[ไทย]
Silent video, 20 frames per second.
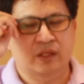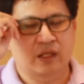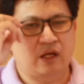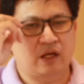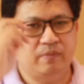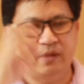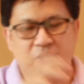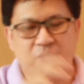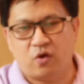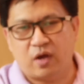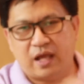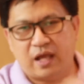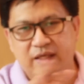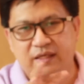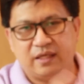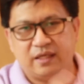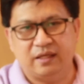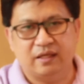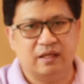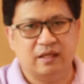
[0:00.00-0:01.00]
เขามีข้ออ้าง
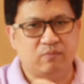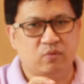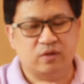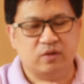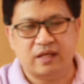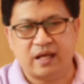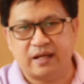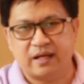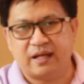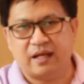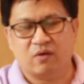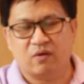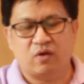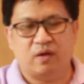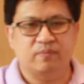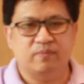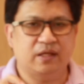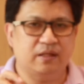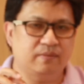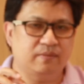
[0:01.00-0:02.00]
อิงกระบวนการทางค
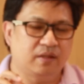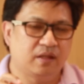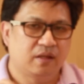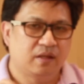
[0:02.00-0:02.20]
วามคิด